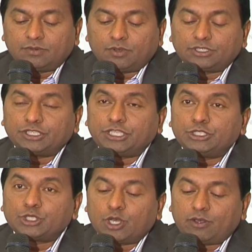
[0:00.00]
కొంత
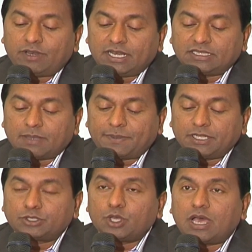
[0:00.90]
తీర్చుకోవాలన్న
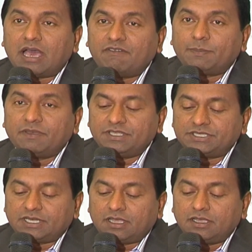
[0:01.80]
తపనతో
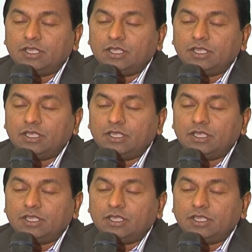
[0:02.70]
ఆవిర్భవించిన